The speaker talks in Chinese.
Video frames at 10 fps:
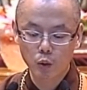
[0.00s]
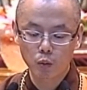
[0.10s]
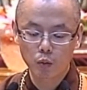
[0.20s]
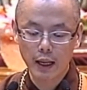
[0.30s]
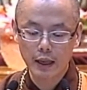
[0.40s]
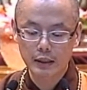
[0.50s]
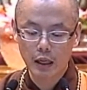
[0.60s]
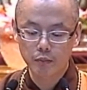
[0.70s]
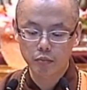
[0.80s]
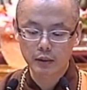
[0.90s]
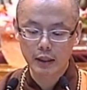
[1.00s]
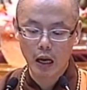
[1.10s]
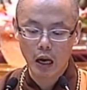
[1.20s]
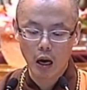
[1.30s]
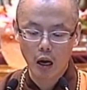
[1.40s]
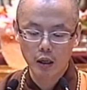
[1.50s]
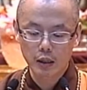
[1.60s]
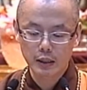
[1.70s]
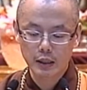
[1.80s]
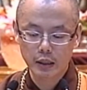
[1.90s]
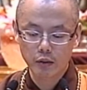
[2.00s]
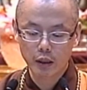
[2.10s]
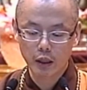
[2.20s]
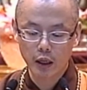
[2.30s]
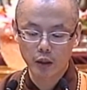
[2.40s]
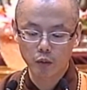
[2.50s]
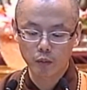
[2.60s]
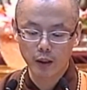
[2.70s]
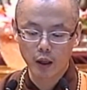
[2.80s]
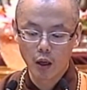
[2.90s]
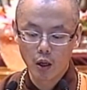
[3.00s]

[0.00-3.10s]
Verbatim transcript: 除盖藏菩萨哈，现在就给你看图片，